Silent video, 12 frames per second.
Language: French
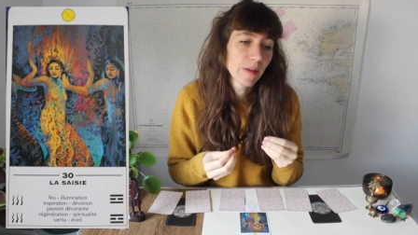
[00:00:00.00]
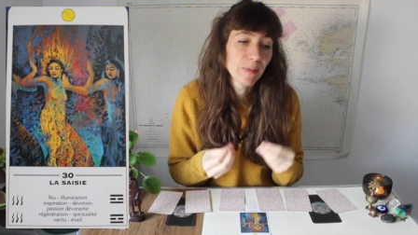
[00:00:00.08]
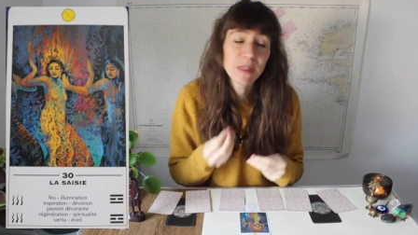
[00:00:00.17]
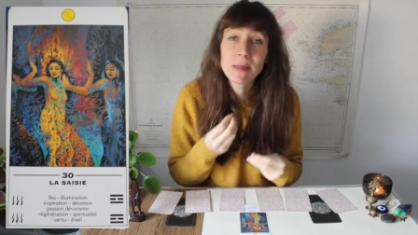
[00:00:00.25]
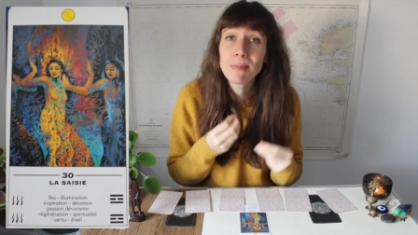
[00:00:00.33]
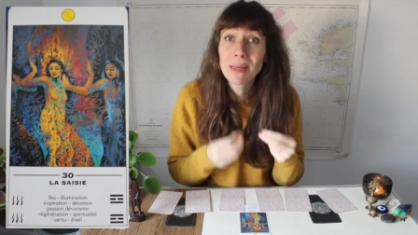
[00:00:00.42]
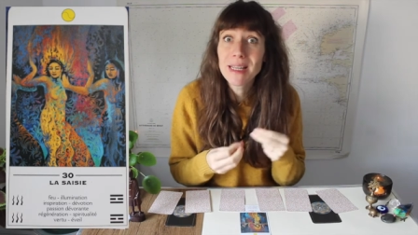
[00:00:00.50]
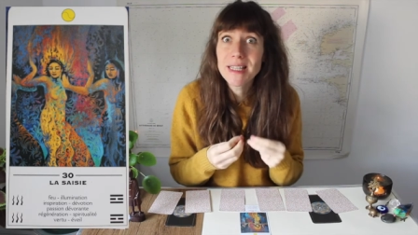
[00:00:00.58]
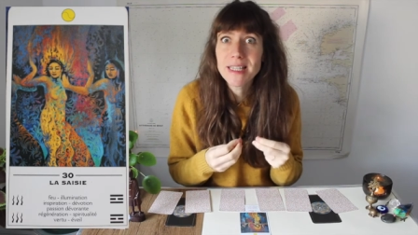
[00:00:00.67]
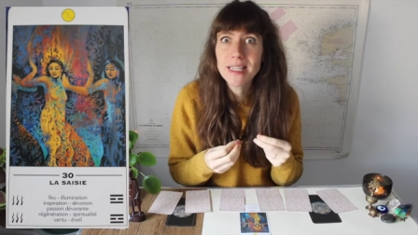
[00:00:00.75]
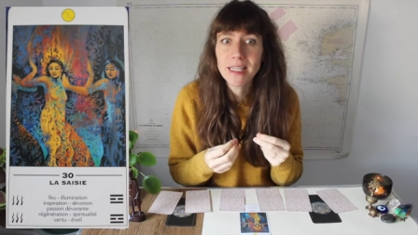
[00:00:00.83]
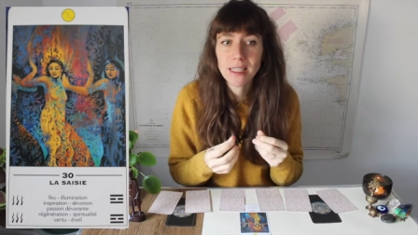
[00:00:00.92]
petits
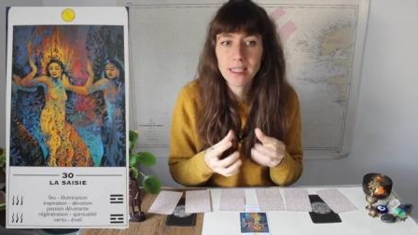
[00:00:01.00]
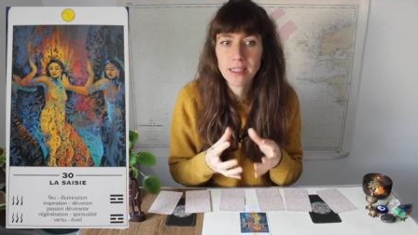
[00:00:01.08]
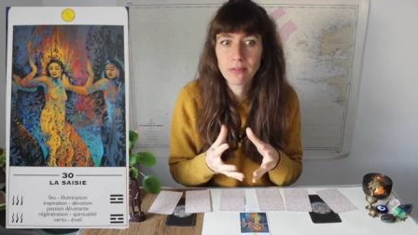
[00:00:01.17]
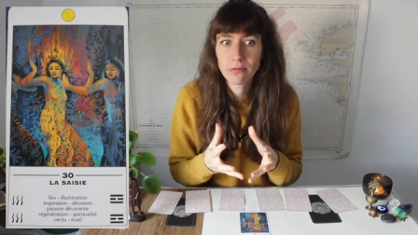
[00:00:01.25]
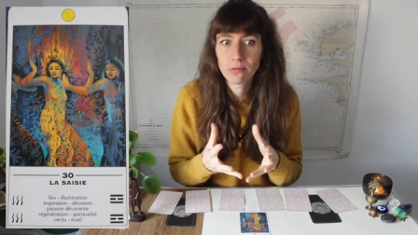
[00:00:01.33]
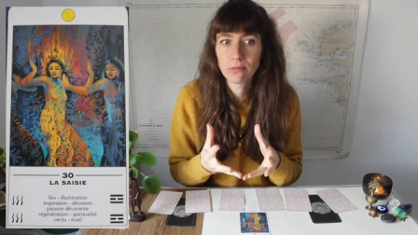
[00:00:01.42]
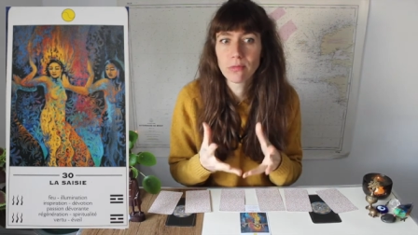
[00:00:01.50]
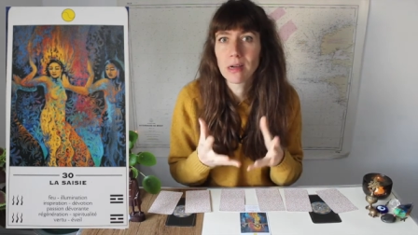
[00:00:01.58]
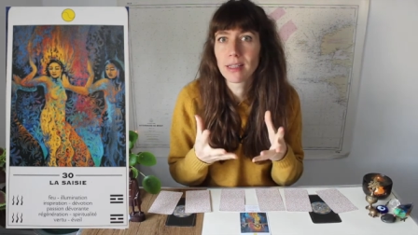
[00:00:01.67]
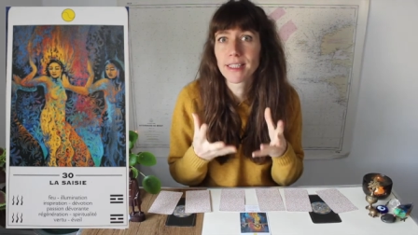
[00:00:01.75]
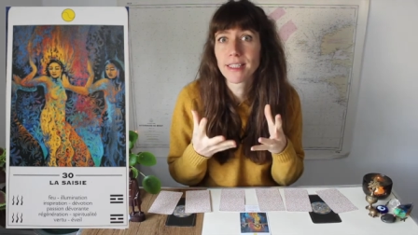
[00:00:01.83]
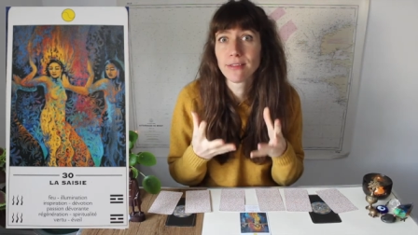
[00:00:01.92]
plaisirs qui vous,
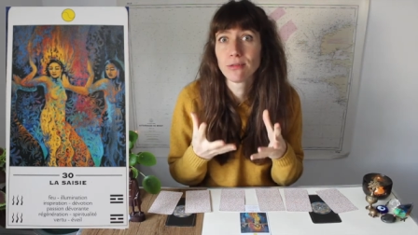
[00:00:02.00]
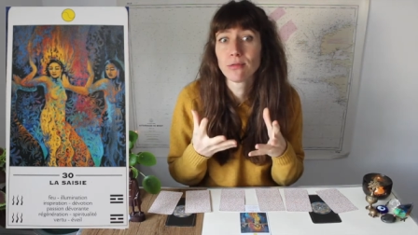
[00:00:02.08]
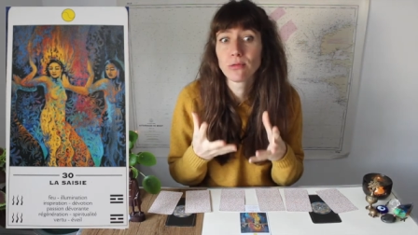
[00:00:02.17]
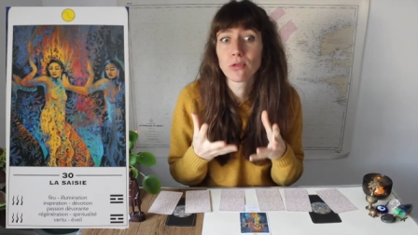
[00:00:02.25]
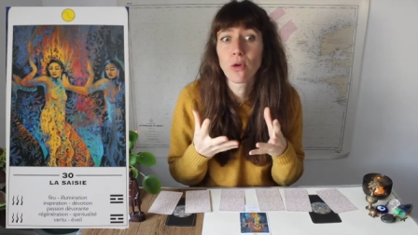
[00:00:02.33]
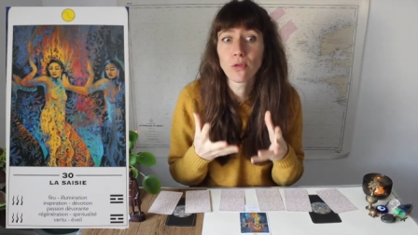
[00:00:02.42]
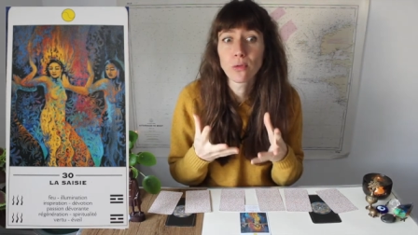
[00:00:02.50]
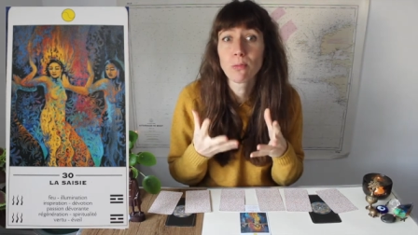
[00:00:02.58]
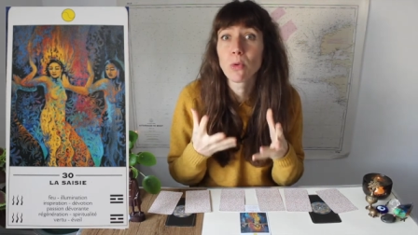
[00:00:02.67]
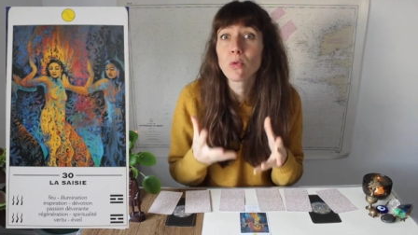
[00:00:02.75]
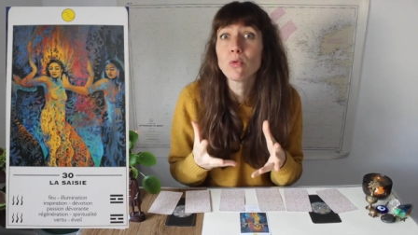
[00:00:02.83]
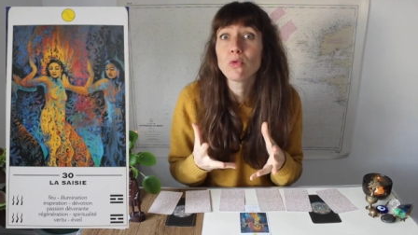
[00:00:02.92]
qui vous tentent
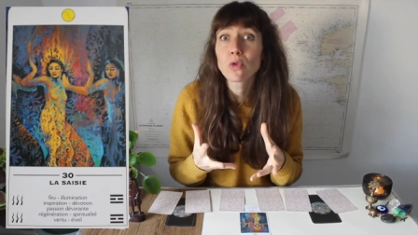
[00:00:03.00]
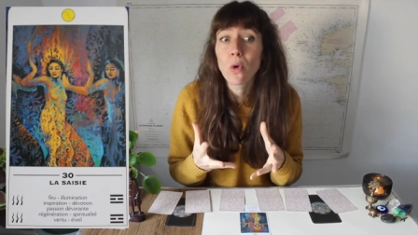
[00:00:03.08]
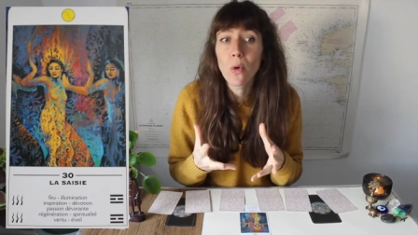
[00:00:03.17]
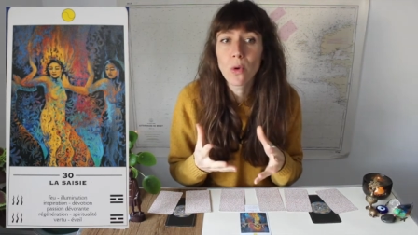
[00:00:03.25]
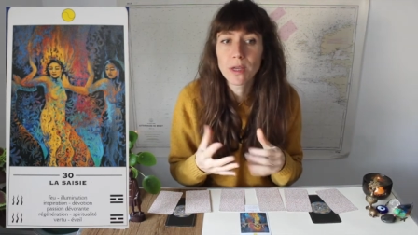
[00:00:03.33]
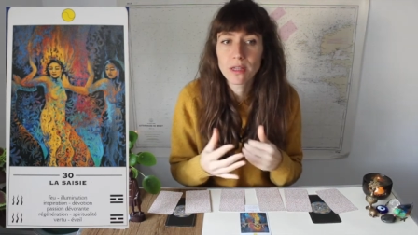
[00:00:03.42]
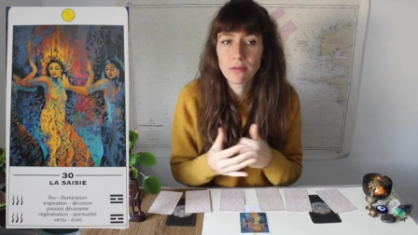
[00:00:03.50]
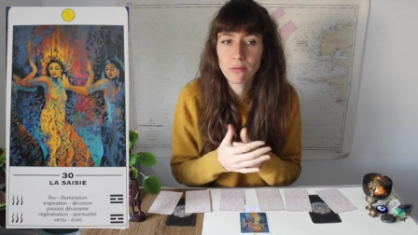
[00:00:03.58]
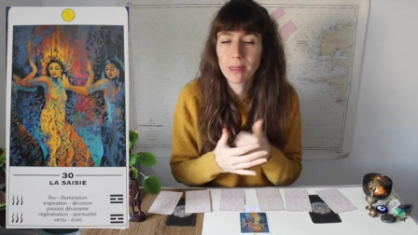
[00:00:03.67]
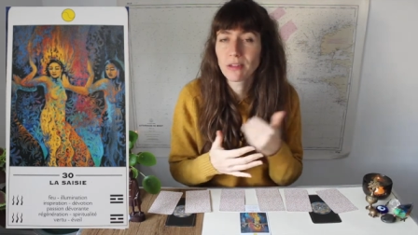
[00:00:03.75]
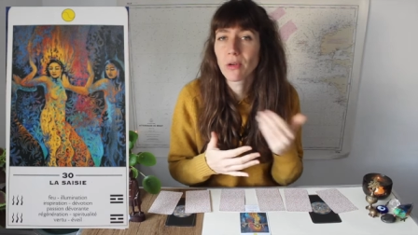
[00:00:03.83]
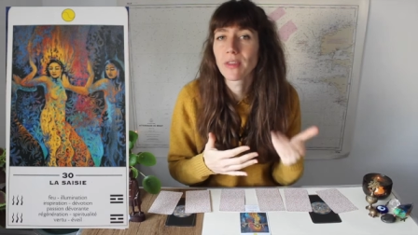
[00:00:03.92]
beaucoup trop et qui vous
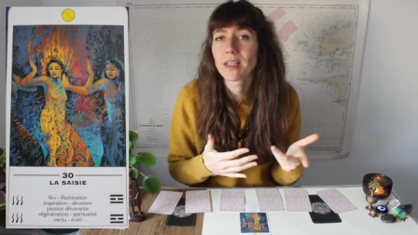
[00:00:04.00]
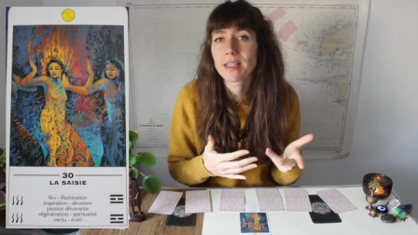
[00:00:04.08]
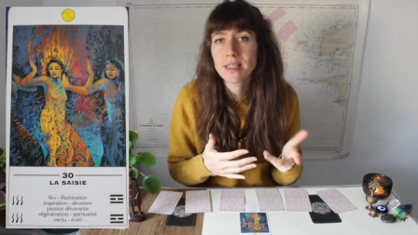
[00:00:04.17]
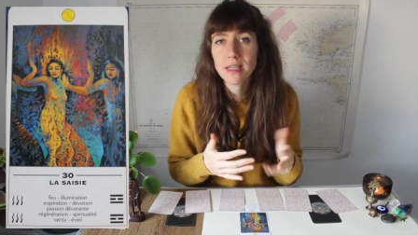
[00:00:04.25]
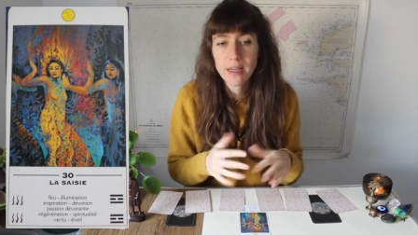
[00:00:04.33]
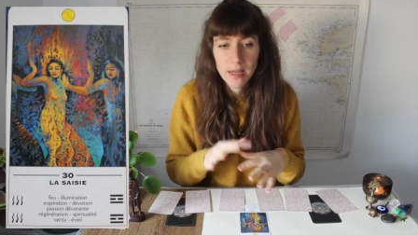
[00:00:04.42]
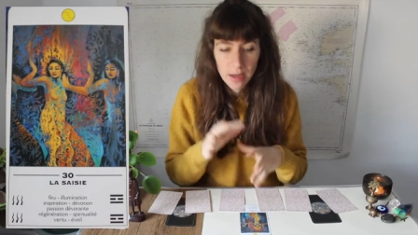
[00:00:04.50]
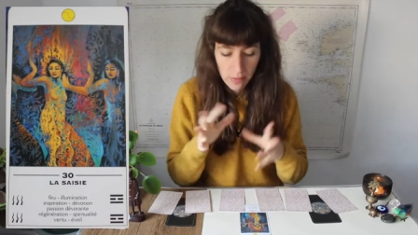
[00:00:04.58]
mettent en excès.